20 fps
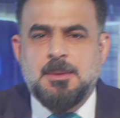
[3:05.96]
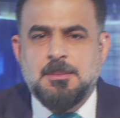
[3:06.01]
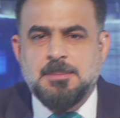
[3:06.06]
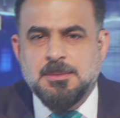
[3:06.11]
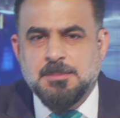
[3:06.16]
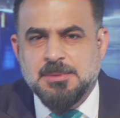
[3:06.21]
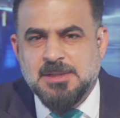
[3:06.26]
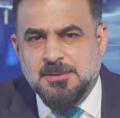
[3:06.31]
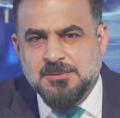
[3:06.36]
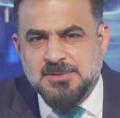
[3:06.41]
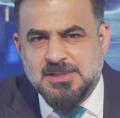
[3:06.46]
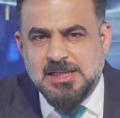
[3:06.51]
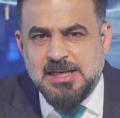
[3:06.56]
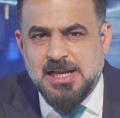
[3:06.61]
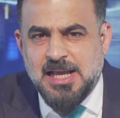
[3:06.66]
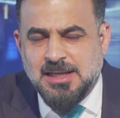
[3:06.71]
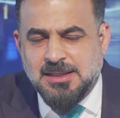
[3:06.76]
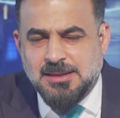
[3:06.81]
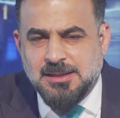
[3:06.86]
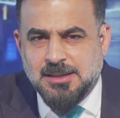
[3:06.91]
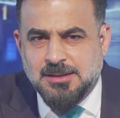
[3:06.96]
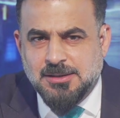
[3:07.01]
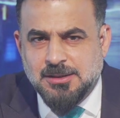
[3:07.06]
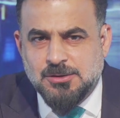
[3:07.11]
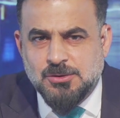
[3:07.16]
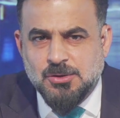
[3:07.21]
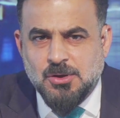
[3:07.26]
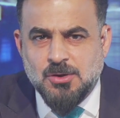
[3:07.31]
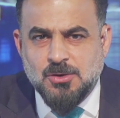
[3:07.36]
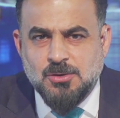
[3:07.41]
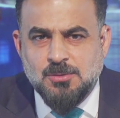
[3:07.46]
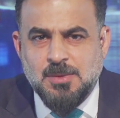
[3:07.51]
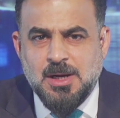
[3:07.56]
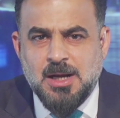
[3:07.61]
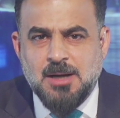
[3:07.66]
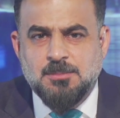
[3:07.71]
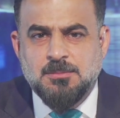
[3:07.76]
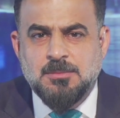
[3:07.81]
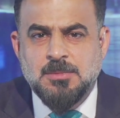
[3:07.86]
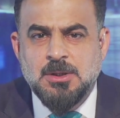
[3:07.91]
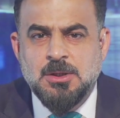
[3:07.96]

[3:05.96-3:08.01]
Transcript: بتفصيل أكثر دكتور همام